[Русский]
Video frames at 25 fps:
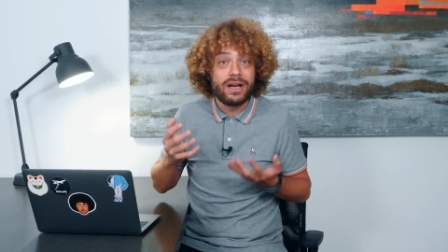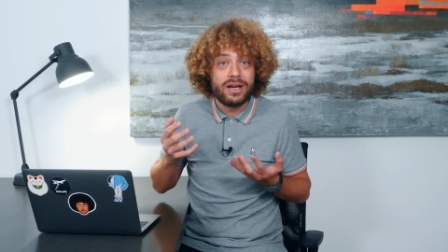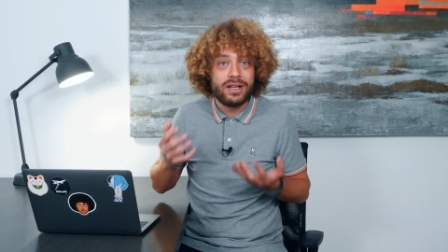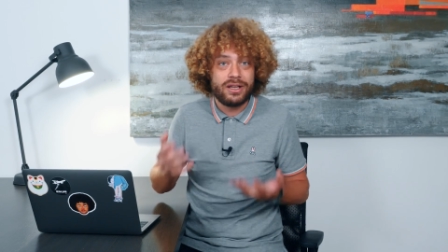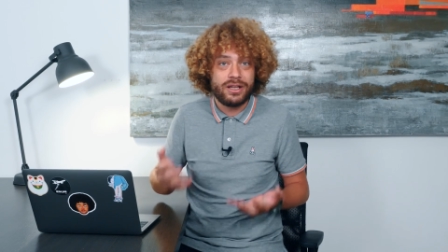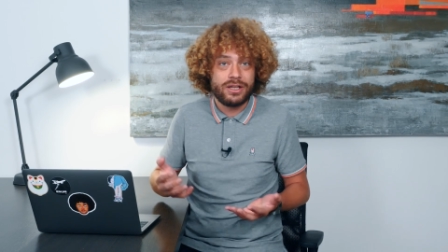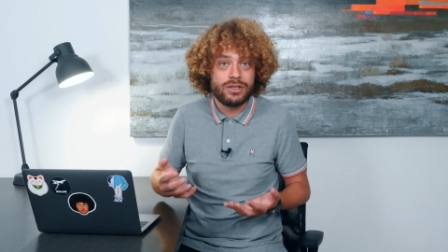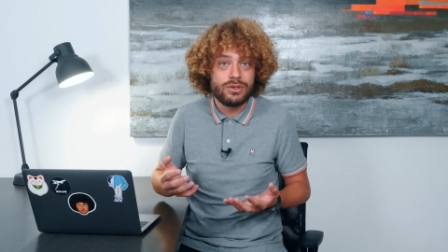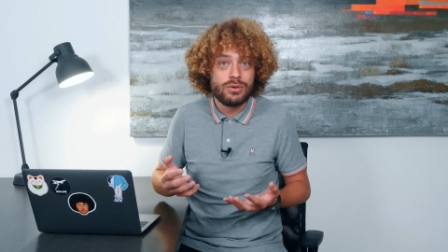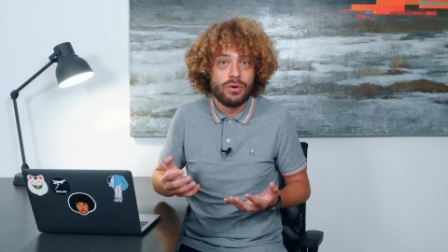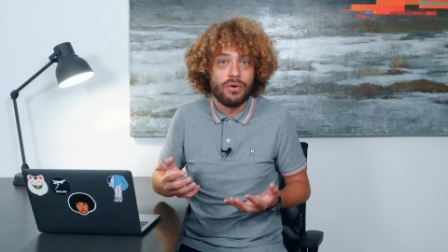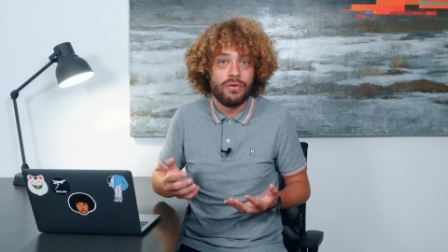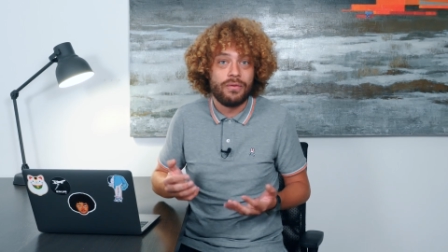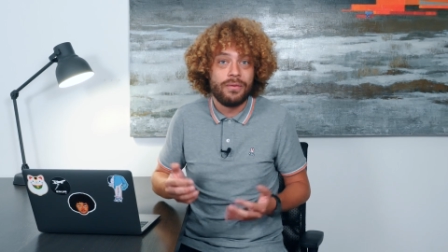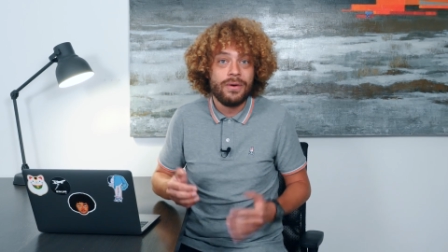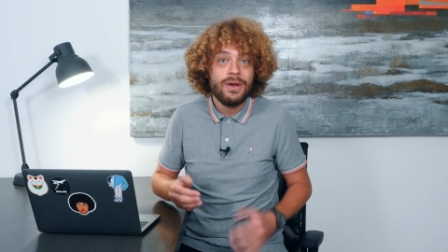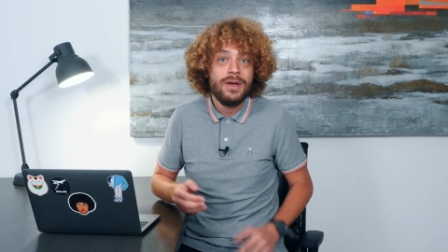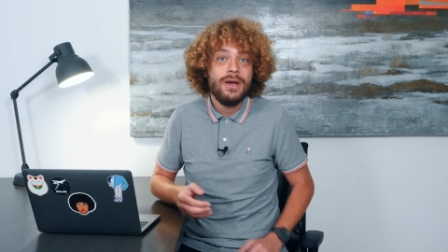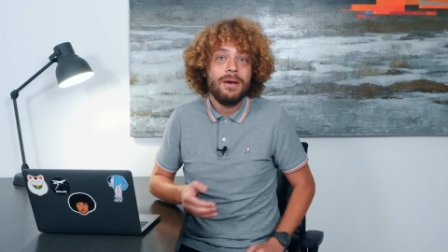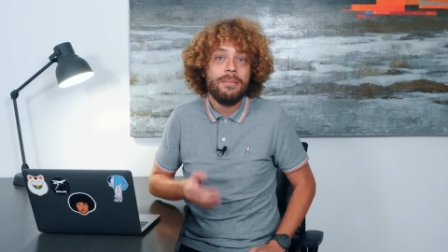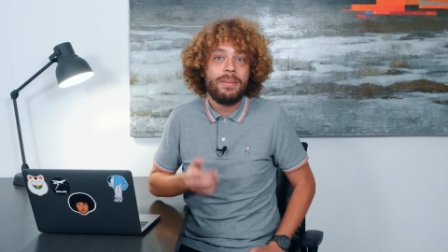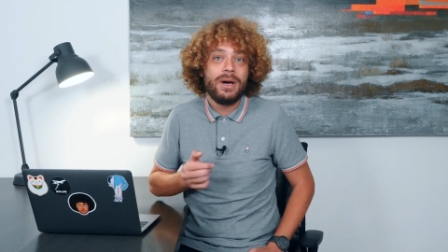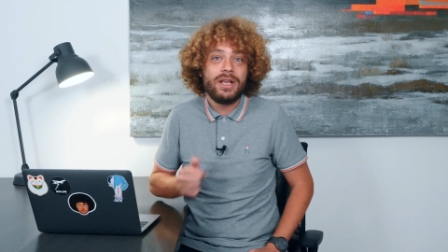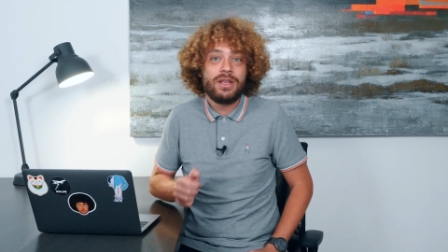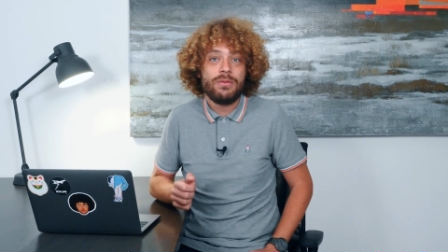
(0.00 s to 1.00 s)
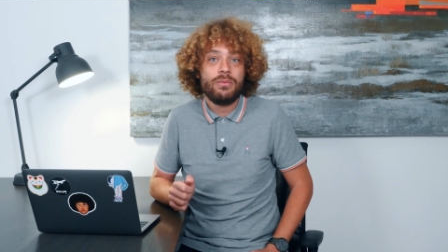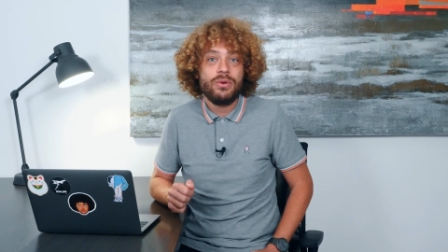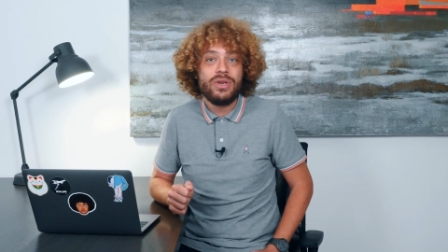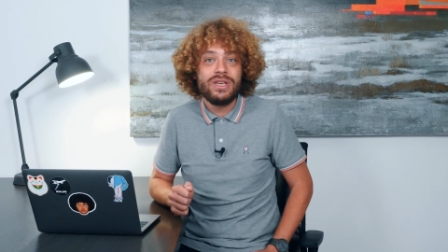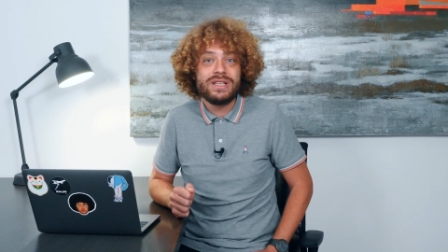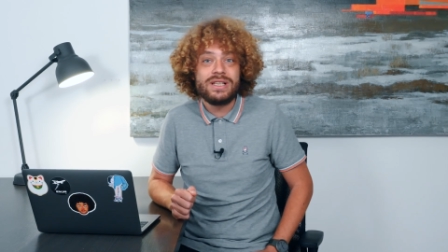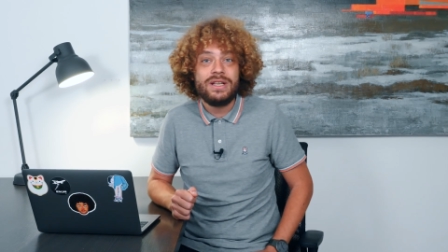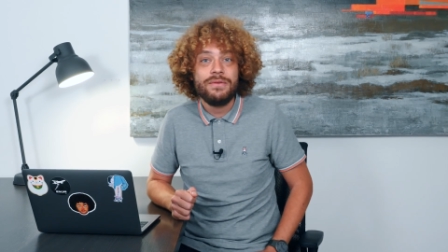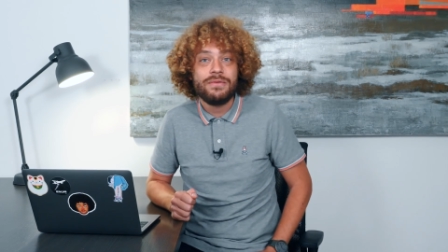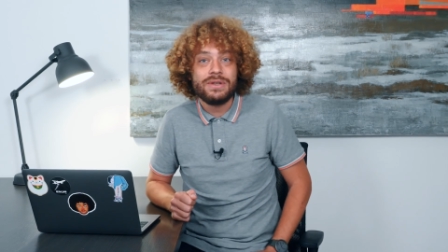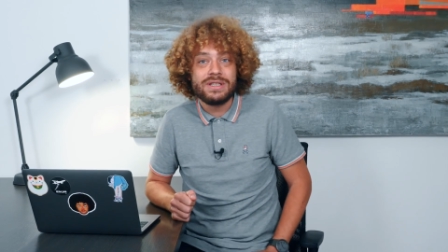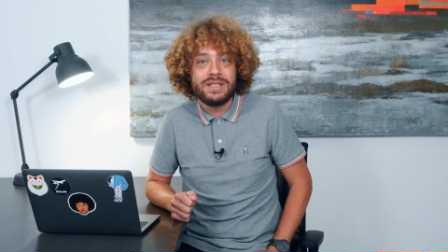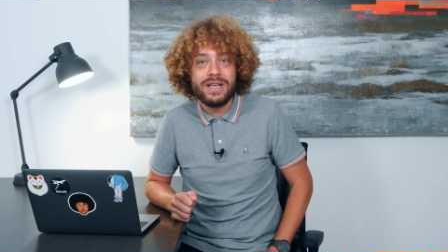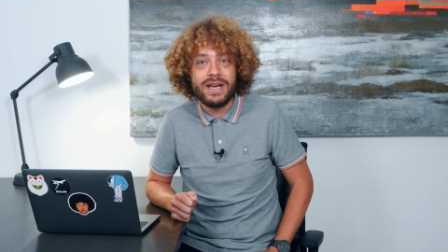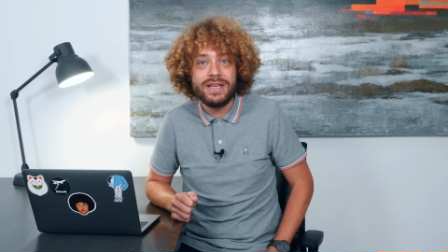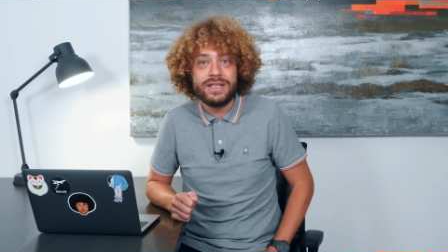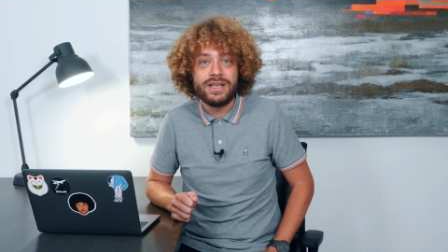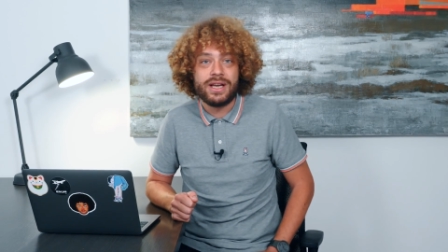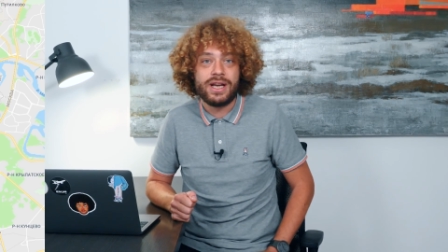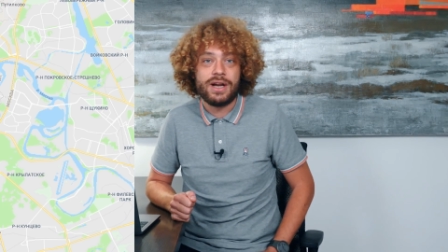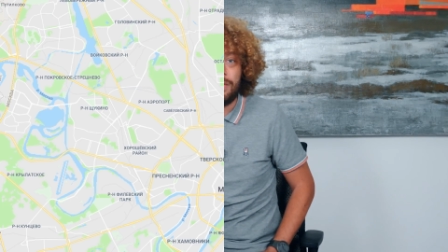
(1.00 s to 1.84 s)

голосов. Поэтому, если вы знаете